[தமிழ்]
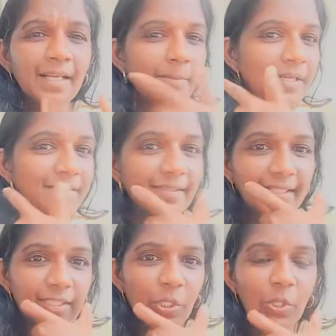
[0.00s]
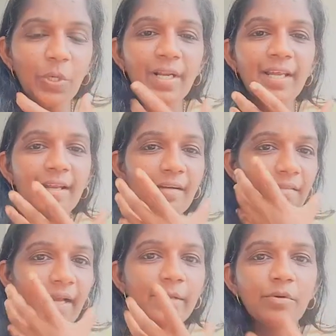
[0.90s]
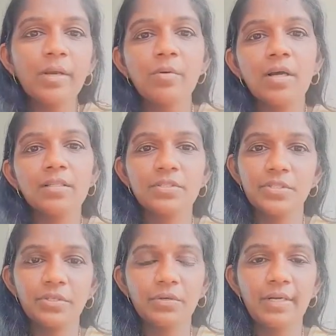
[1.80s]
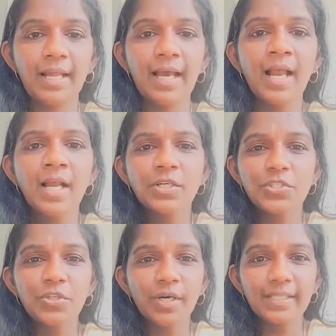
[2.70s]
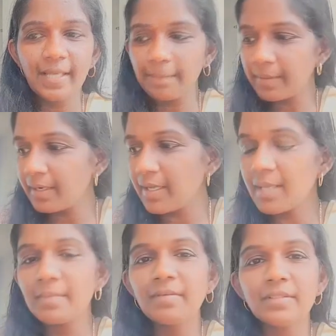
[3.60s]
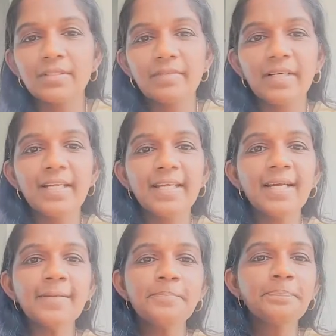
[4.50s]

நம்மளுக்கு வந்து அந்த நுரையெல்லாம் வாய்க்குள்ளே உட்காந்துட்ருக்கோம்ல ஸோ அது எப்பண்டா நம்ம வந்து வெளியே